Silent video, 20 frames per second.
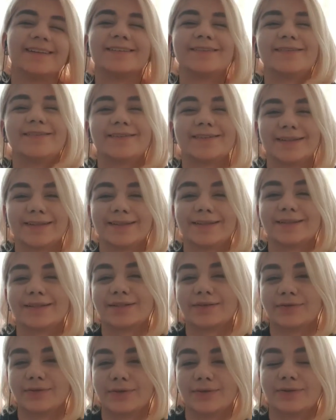Действительно,
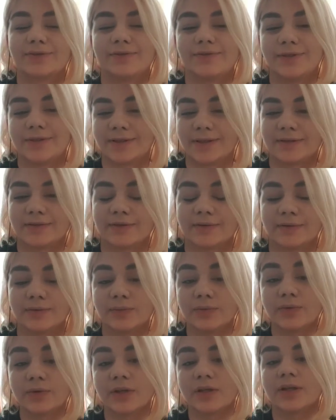ничего удивительного.
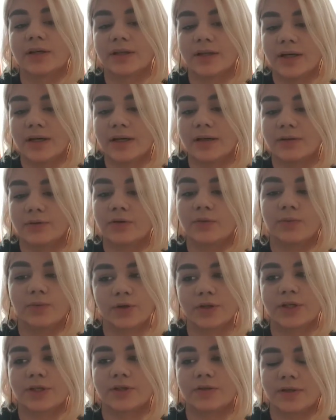Иногда тут
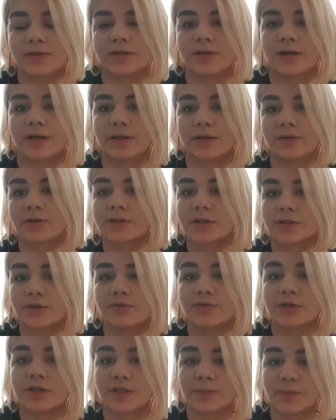многие студенты, которые
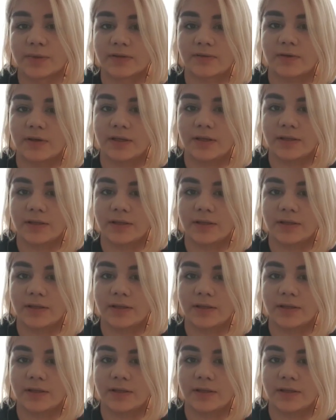соскучились по своей